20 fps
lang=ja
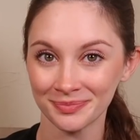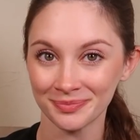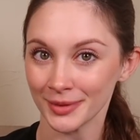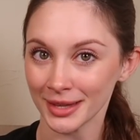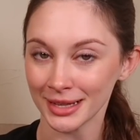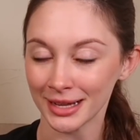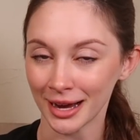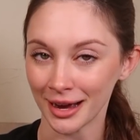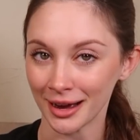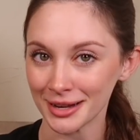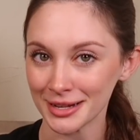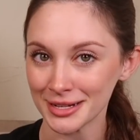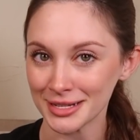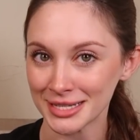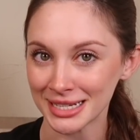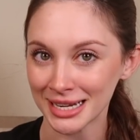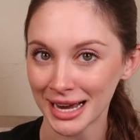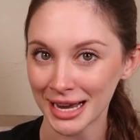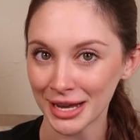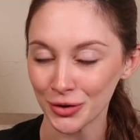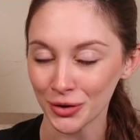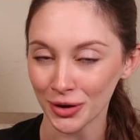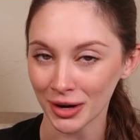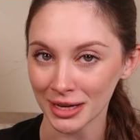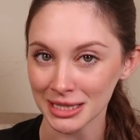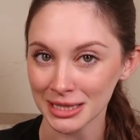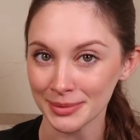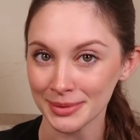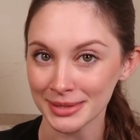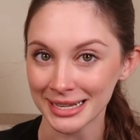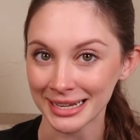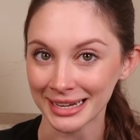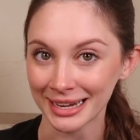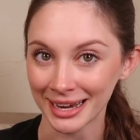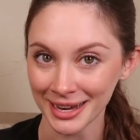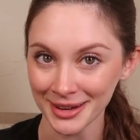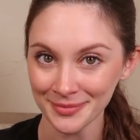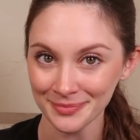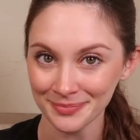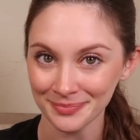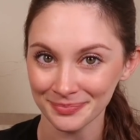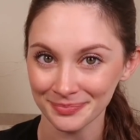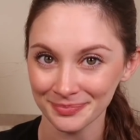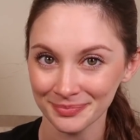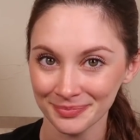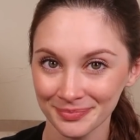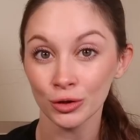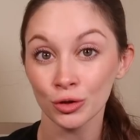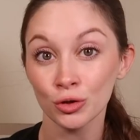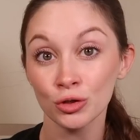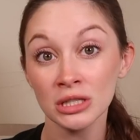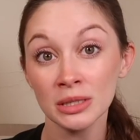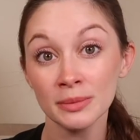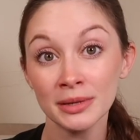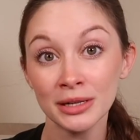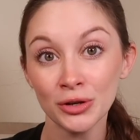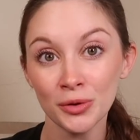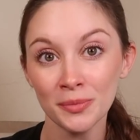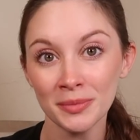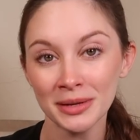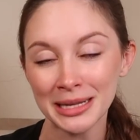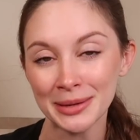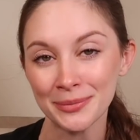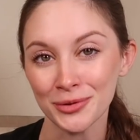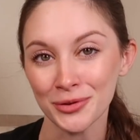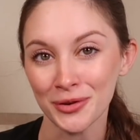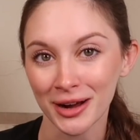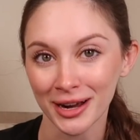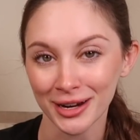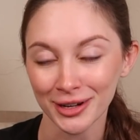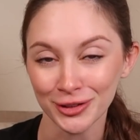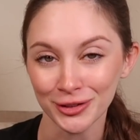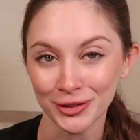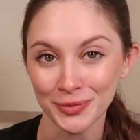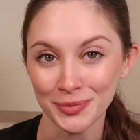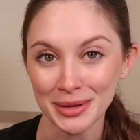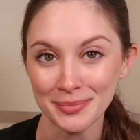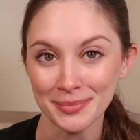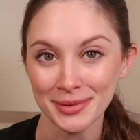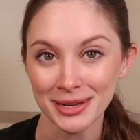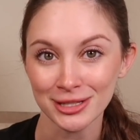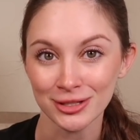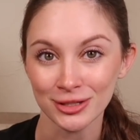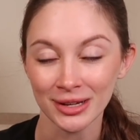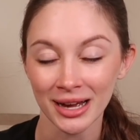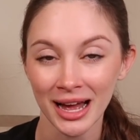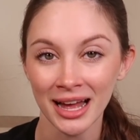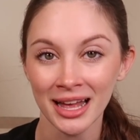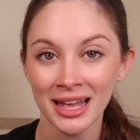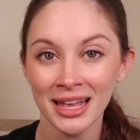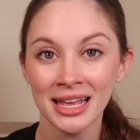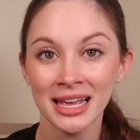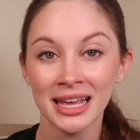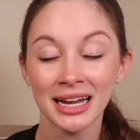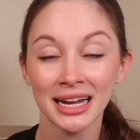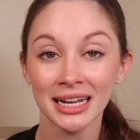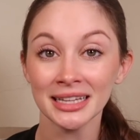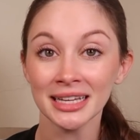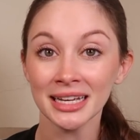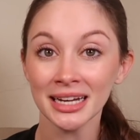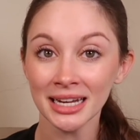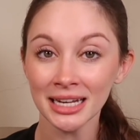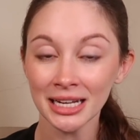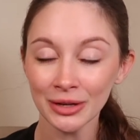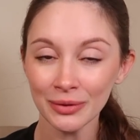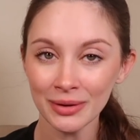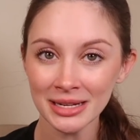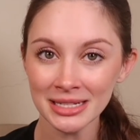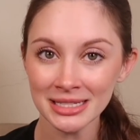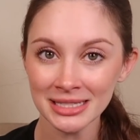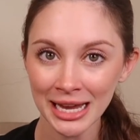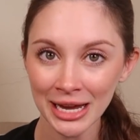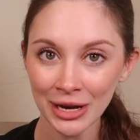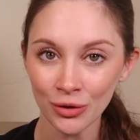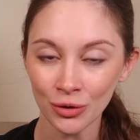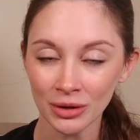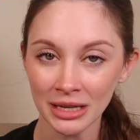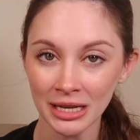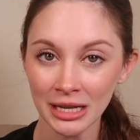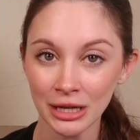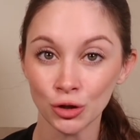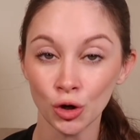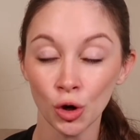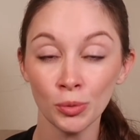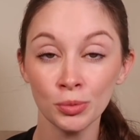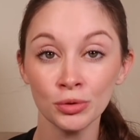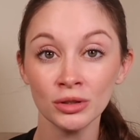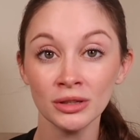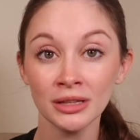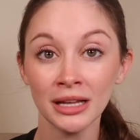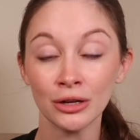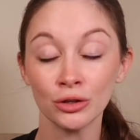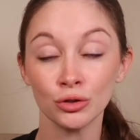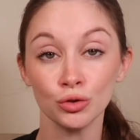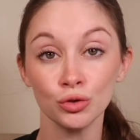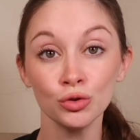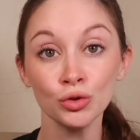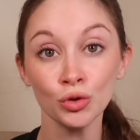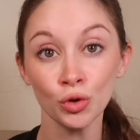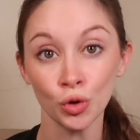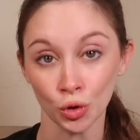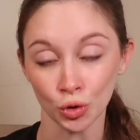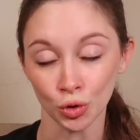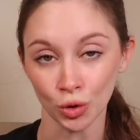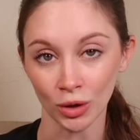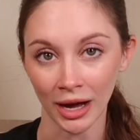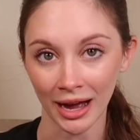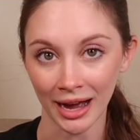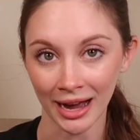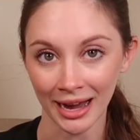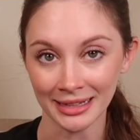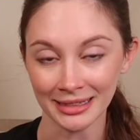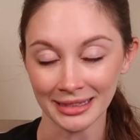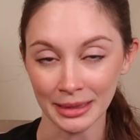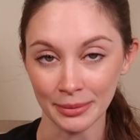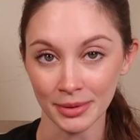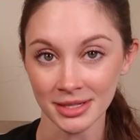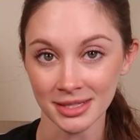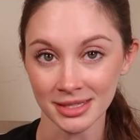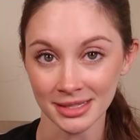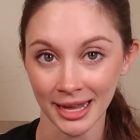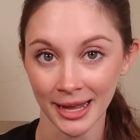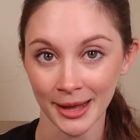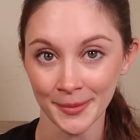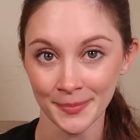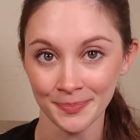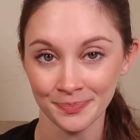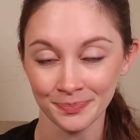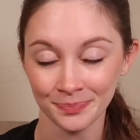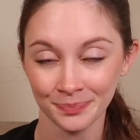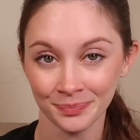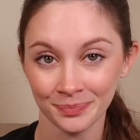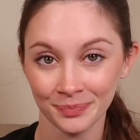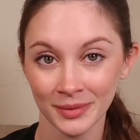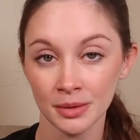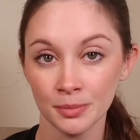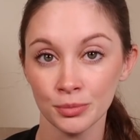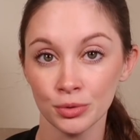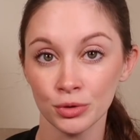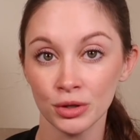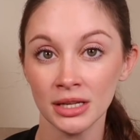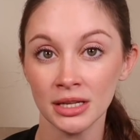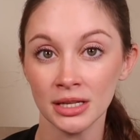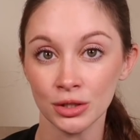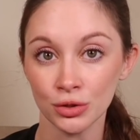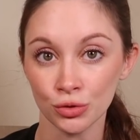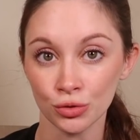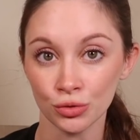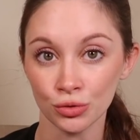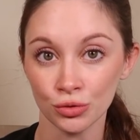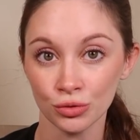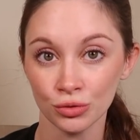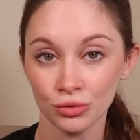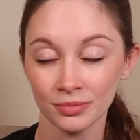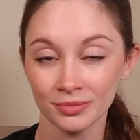なんか違いを感じませんか唇を見てもわかると思いますが、カタカナは最後に余分なうの音が入っていますね。please,